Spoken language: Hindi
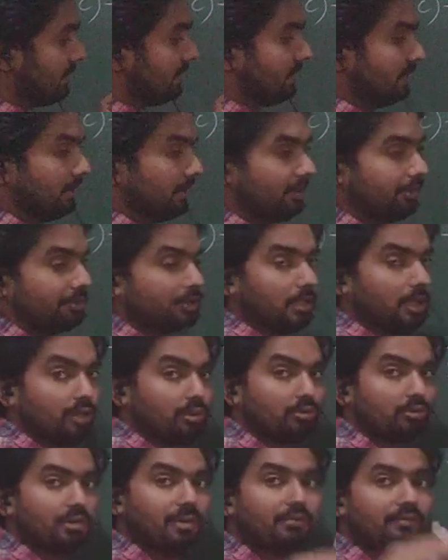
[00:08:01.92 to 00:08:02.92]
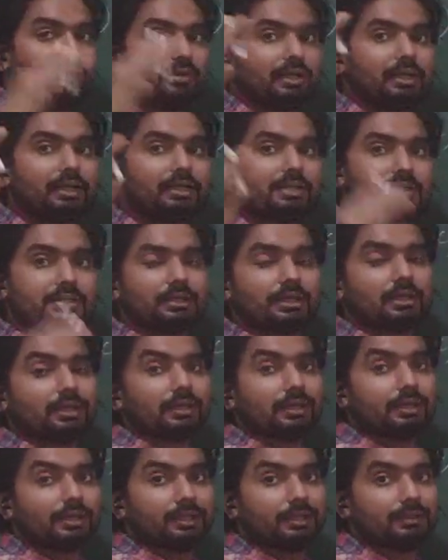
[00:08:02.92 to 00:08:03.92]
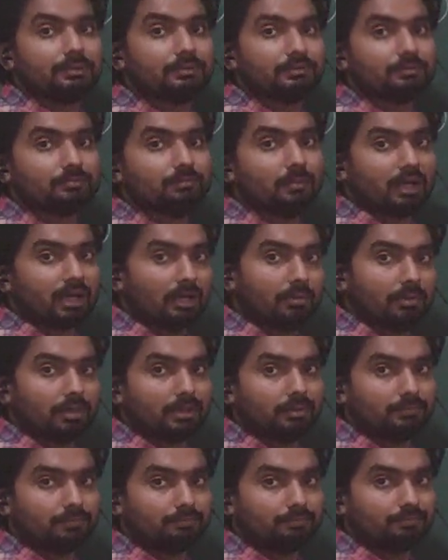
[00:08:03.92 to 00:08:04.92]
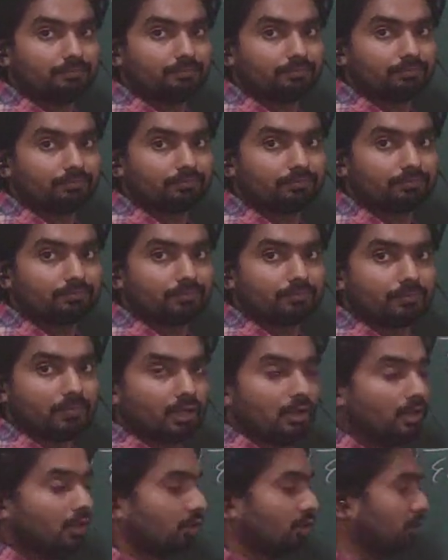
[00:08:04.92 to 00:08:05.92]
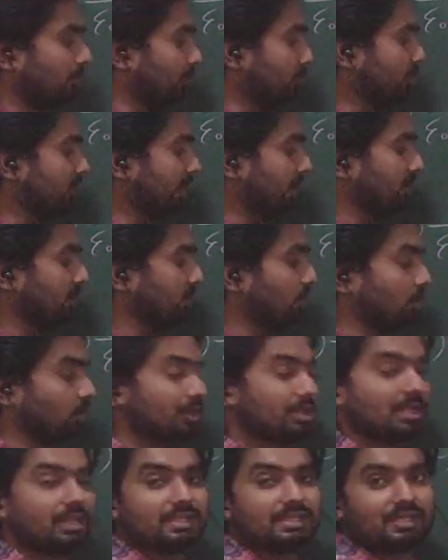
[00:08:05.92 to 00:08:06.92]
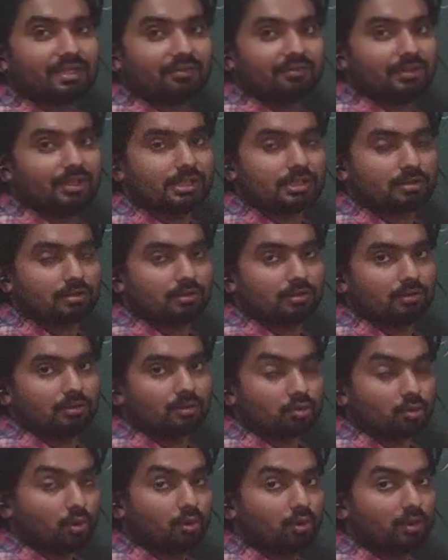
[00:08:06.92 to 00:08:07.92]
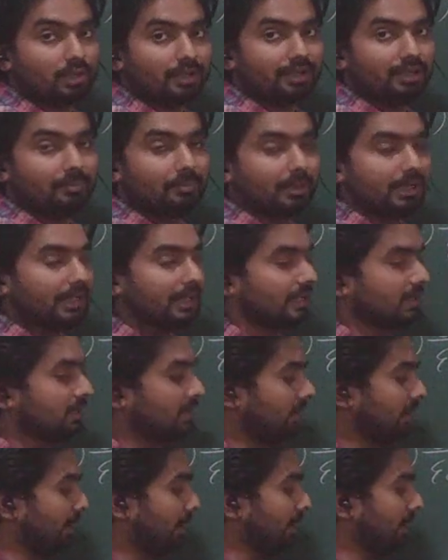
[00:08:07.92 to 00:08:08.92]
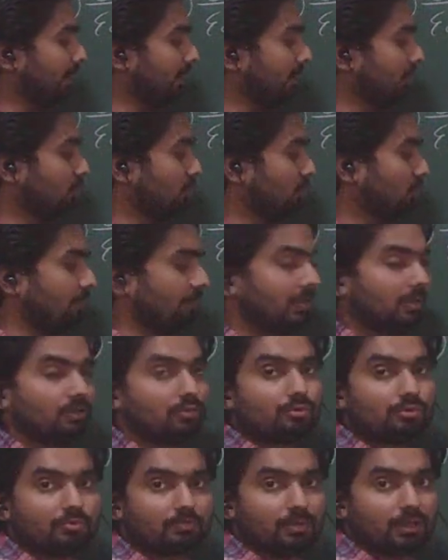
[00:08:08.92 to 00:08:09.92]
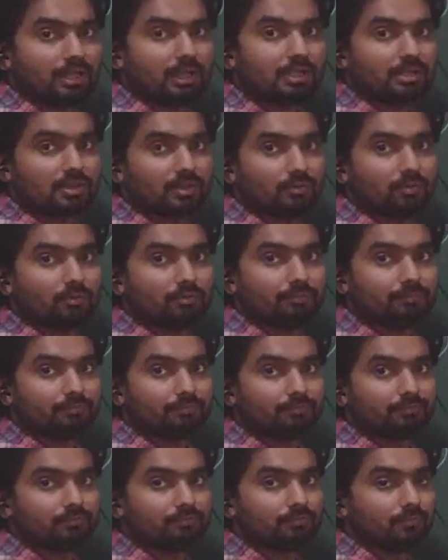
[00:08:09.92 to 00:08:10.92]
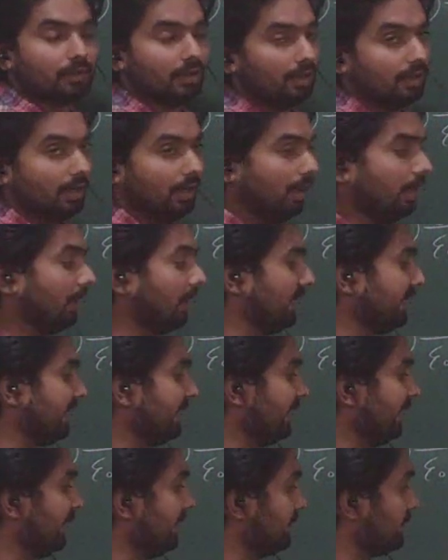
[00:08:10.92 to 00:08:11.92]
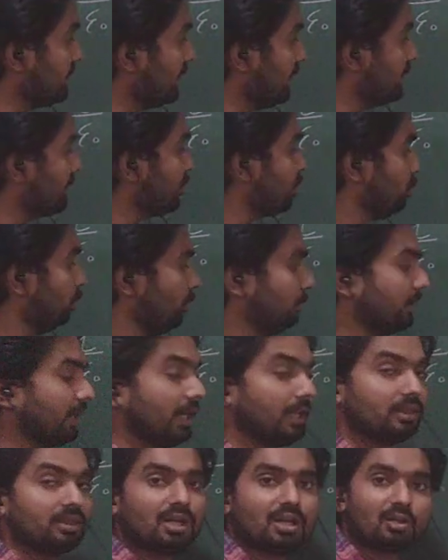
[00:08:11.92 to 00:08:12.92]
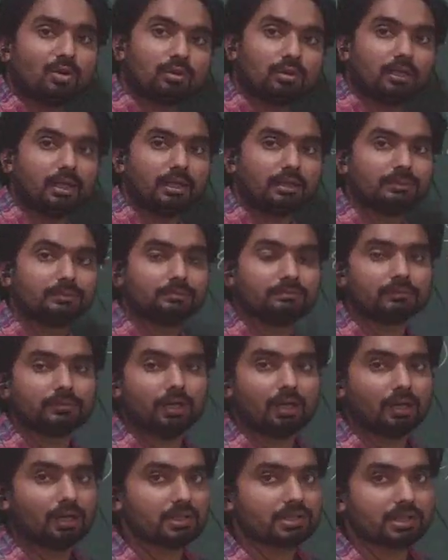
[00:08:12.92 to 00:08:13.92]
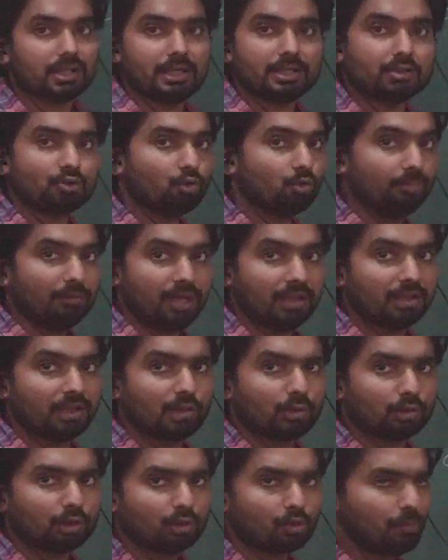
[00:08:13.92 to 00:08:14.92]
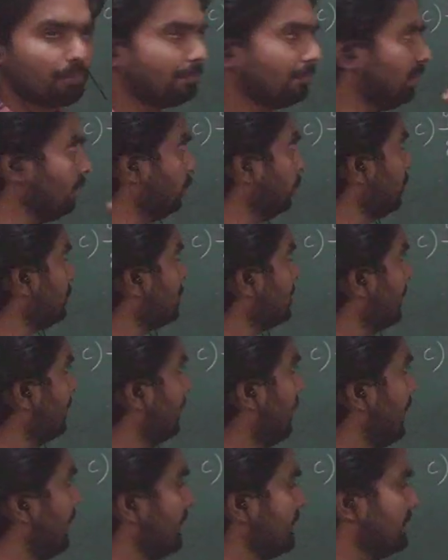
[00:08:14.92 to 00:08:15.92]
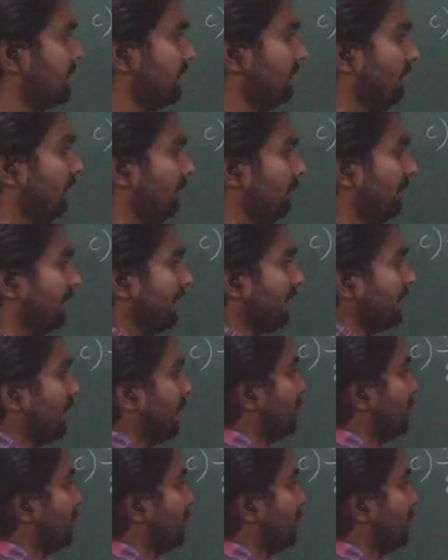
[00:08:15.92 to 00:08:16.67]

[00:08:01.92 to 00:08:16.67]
से चारों तरफ फील्ड लाइन्स निकलेंगी बराबर तो मुझे एक गोशियन सरफेस ड्रॉ करनी पड़ेगी इस तरह की कि इसको मैं कुछ बता सकूं अगर यही चार्ज क्यूब के अंदर होता अगर चार्ज क्यूब के अंदर होता तो बिल्कुल सीधा आंसर था हमारा क्या हो